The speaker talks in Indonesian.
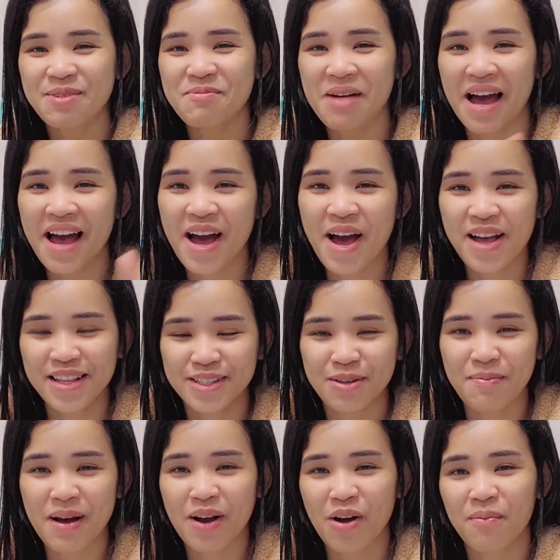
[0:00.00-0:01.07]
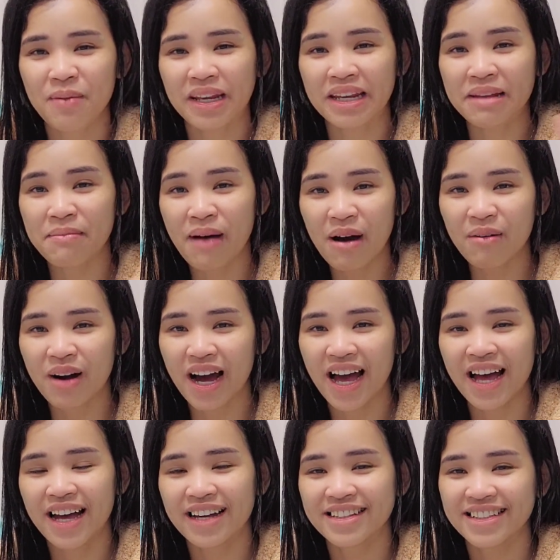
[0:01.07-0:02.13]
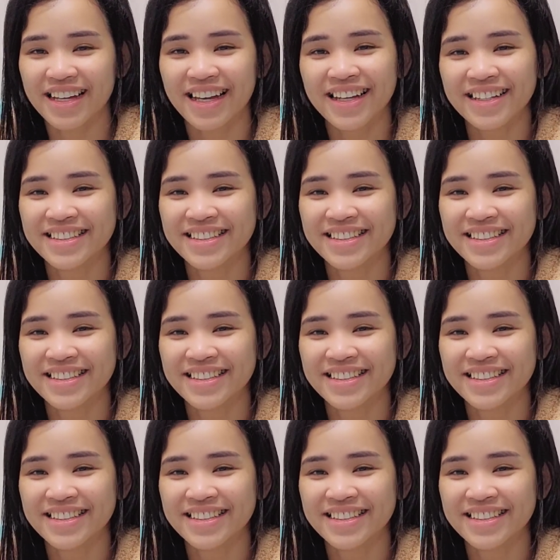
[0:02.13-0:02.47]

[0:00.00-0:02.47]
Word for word: coba coba komen di bawah ya